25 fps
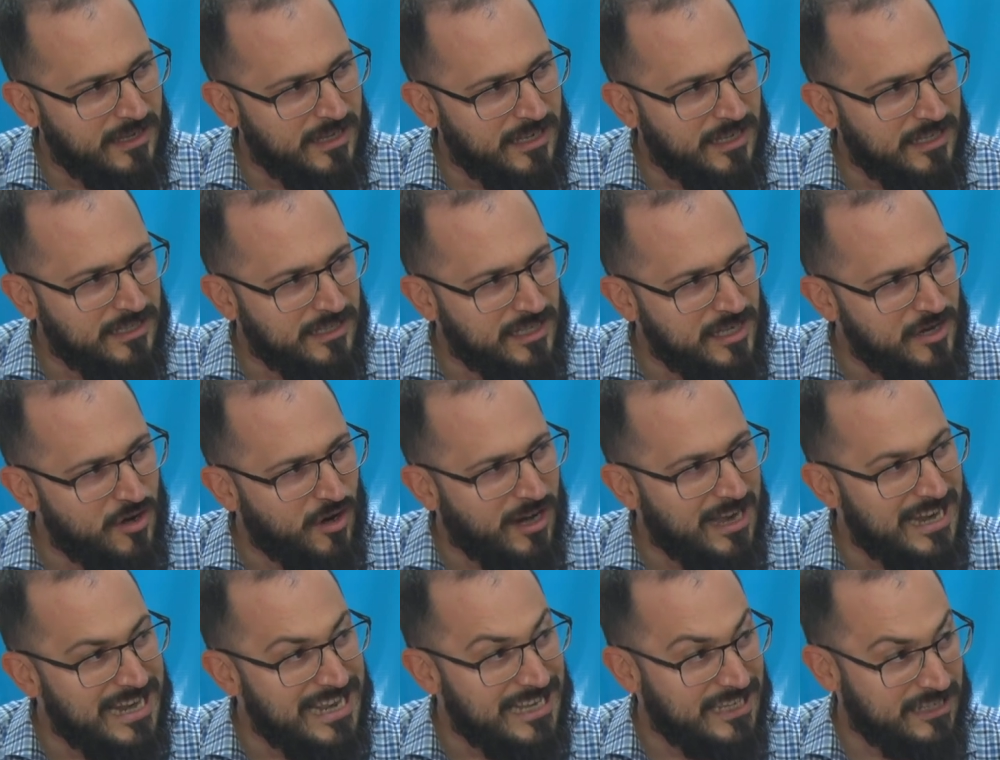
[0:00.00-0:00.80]
sino
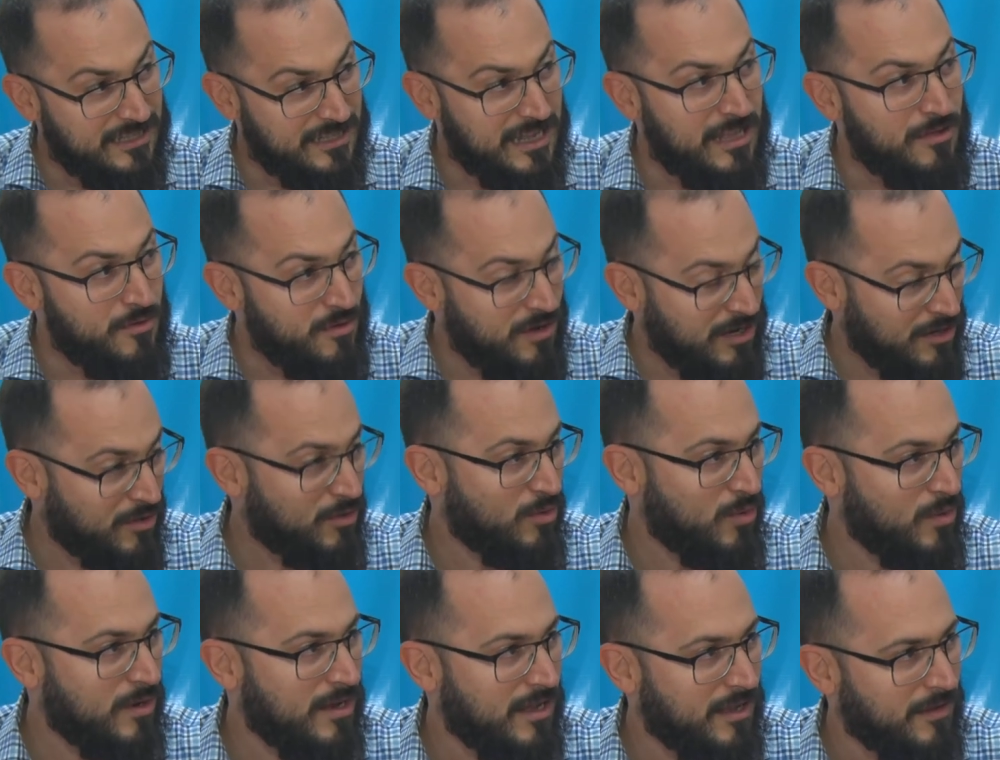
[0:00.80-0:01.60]
que el Estado
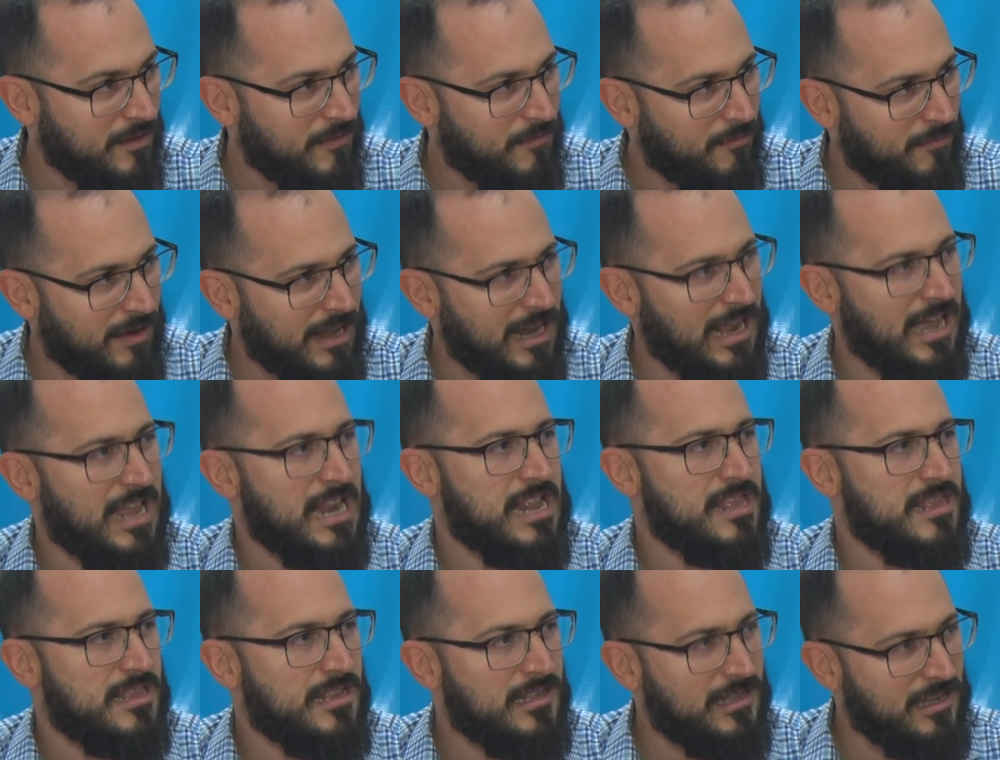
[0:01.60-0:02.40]
actúe para
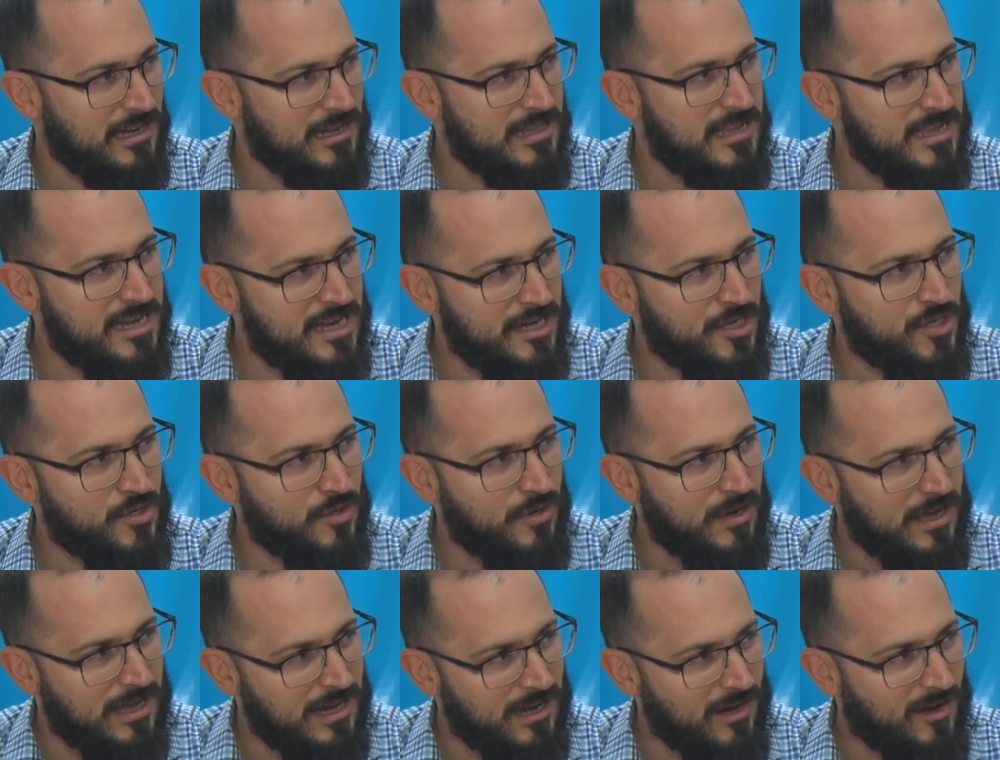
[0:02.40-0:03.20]
garantizar el
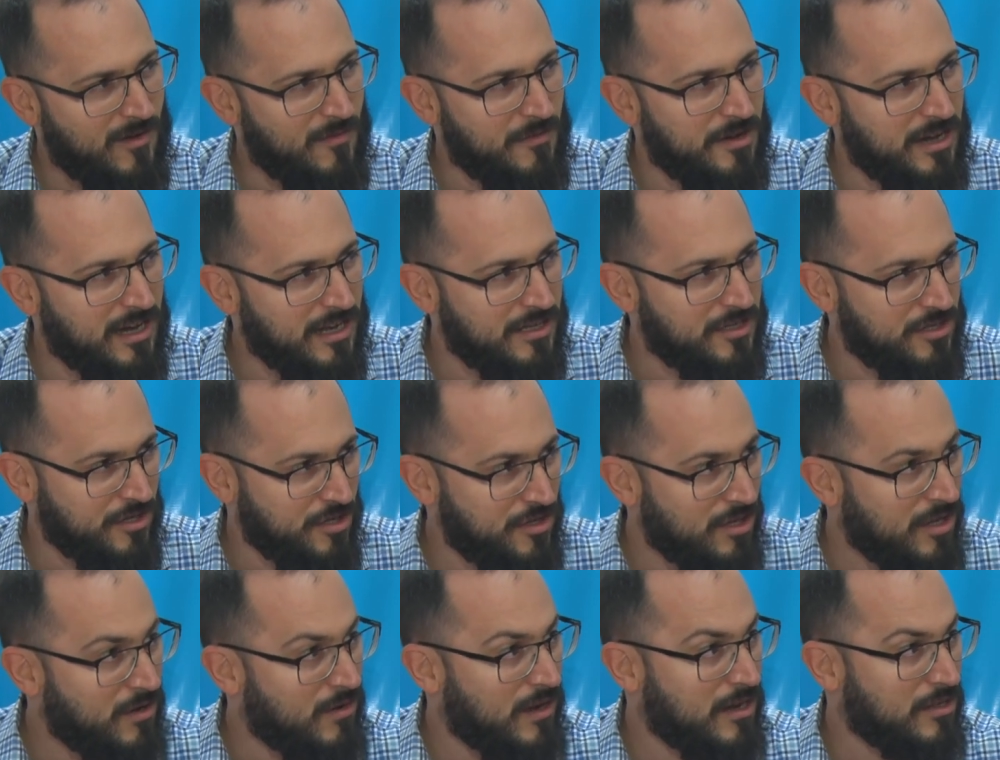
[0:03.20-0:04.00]
derecho a la
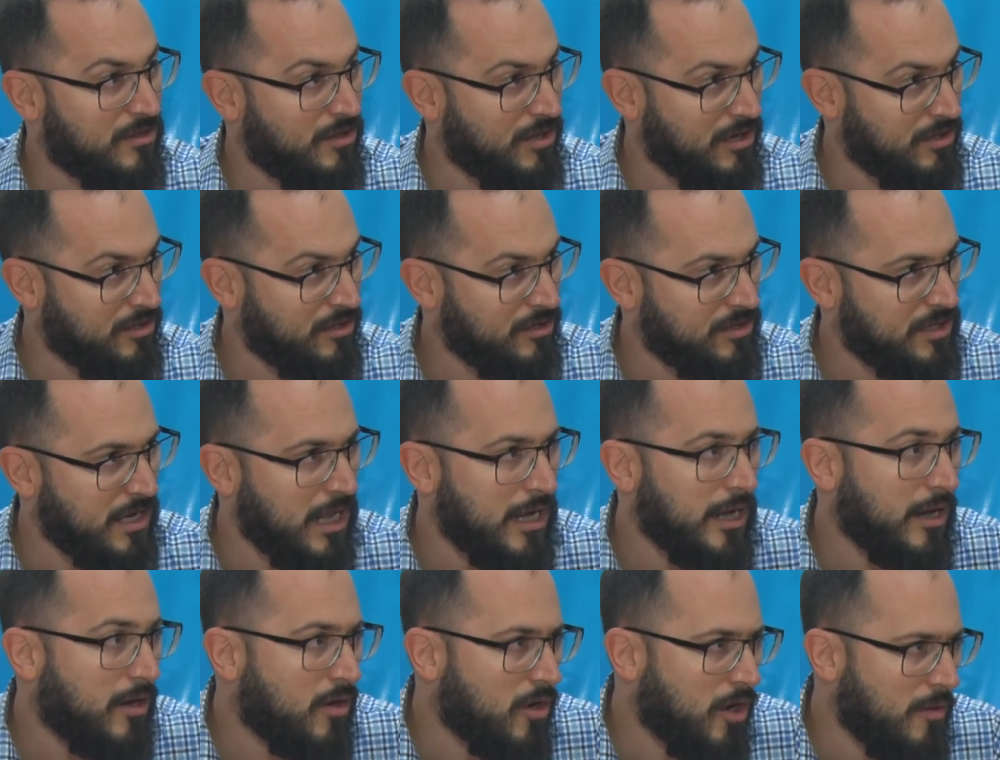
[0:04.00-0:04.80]
comunicación de los actores
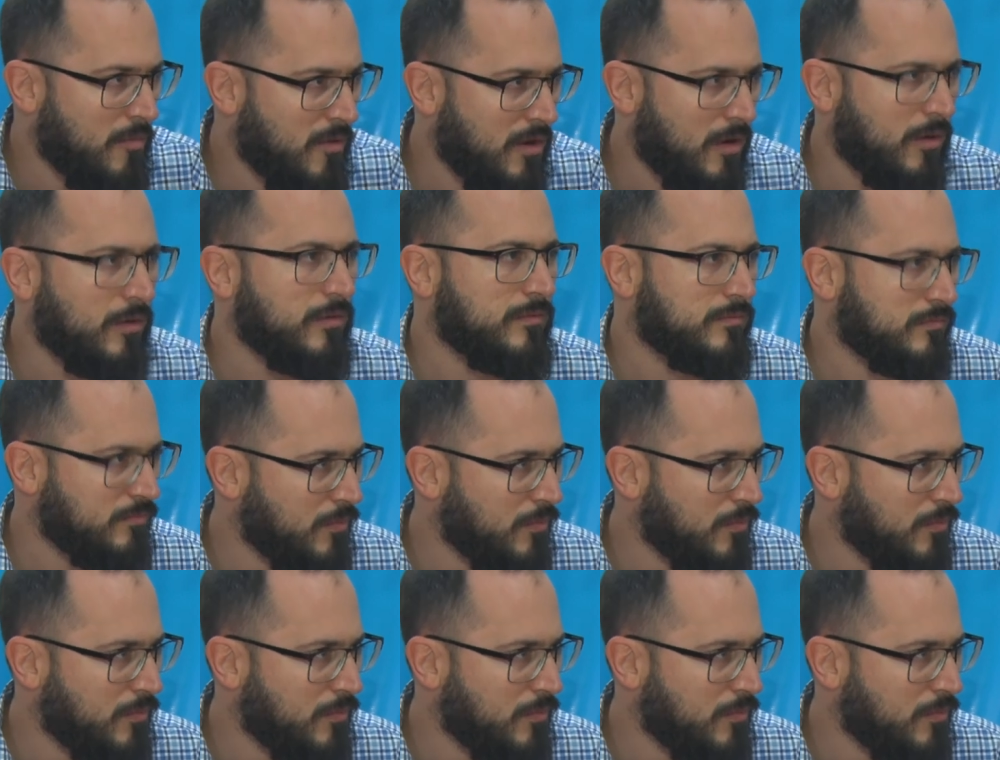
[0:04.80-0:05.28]
sociales. ¿Cómo?